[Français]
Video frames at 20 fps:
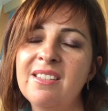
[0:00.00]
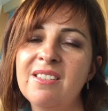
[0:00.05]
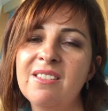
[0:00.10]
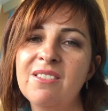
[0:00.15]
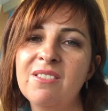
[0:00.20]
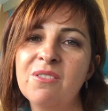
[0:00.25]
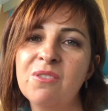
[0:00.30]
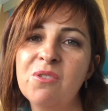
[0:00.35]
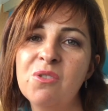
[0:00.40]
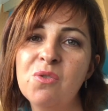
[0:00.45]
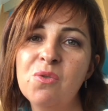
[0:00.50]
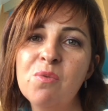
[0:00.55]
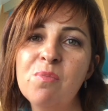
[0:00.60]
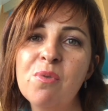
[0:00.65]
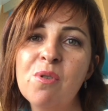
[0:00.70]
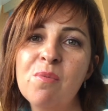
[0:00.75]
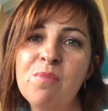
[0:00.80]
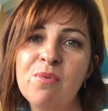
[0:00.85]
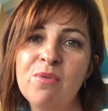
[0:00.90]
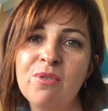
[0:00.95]
ce que je vous
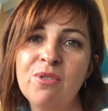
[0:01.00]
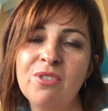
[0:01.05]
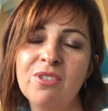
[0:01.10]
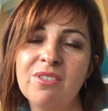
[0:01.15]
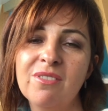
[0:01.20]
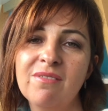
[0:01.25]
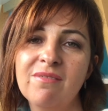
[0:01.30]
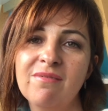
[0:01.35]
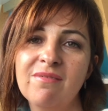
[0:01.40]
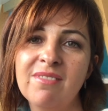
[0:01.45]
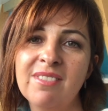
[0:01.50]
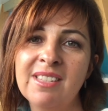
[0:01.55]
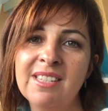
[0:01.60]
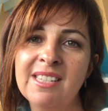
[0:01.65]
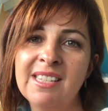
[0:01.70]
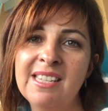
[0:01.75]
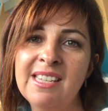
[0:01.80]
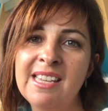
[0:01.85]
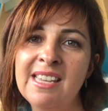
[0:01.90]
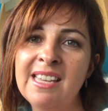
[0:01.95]
propose, ce
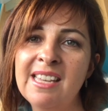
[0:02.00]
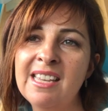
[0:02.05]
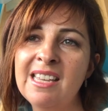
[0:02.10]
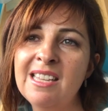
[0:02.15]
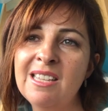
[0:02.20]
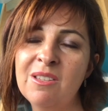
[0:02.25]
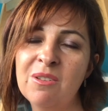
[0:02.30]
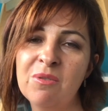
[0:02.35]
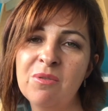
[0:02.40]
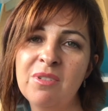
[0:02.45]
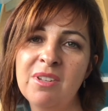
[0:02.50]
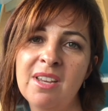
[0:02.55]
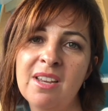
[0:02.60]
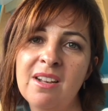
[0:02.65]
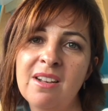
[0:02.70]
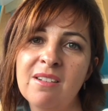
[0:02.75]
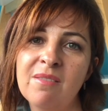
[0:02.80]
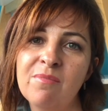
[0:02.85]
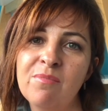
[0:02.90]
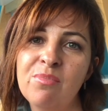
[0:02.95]
qui est essentiel
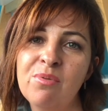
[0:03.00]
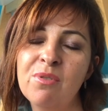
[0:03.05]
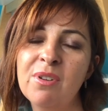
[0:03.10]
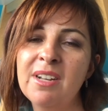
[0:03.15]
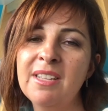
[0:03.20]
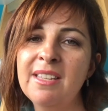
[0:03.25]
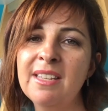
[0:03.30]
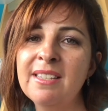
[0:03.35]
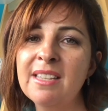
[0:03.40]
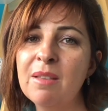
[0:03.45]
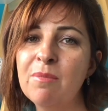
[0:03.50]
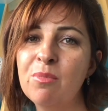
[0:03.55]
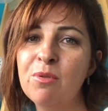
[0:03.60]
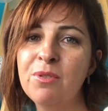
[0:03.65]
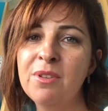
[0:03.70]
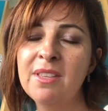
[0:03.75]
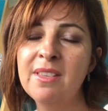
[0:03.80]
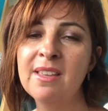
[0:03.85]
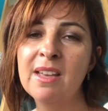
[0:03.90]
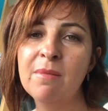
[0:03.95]
pour aider cette
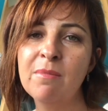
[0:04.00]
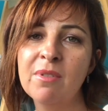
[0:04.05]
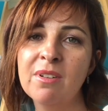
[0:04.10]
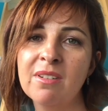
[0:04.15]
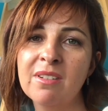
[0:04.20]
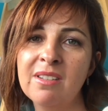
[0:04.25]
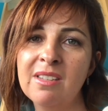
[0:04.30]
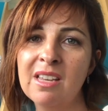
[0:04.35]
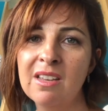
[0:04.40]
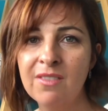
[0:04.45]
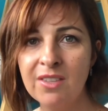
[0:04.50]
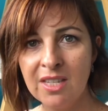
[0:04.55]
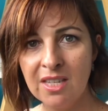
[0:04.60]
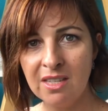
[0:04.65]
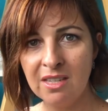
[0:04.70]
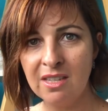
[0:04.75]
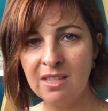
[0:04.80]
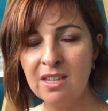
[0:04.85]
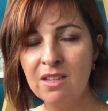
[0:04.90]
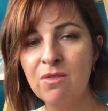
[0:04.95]
petite âme qui avait
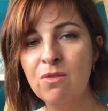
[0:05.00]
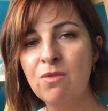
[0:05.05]
décidé de